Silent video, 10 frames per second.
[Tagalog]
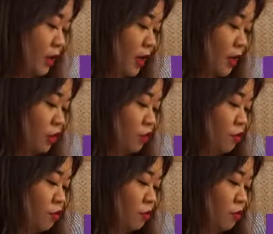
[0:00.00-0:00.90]
ito
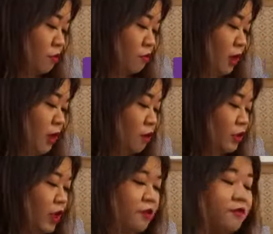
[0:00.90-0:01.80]
yung my
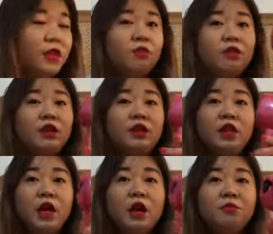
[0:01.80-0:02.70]
all-time favorite
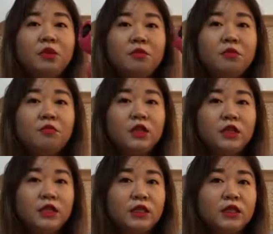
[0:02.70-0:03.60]
na Baby
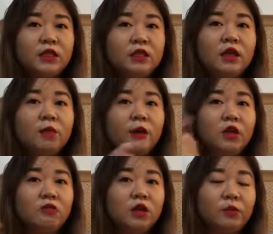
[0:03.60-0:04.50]
Bliss na
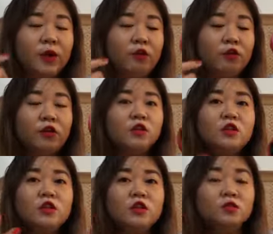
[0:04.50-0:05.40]
pwede ko siyang pangkulot.
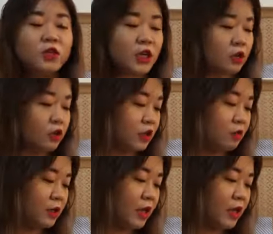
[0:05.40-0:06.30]
So, masyado siyang
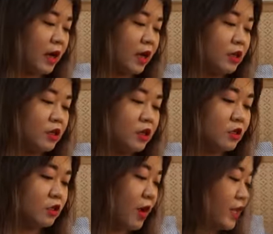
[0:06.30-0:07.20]
matagal.
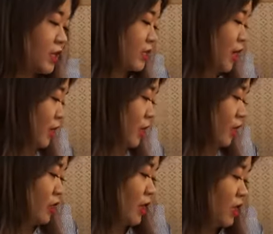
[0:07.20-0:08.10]
So, I
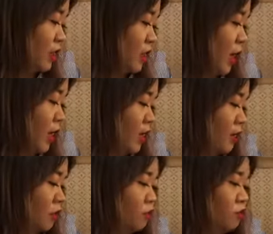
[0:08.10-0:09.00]
decided na itry
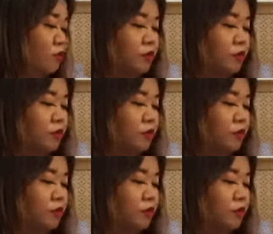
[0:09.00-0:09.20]
itong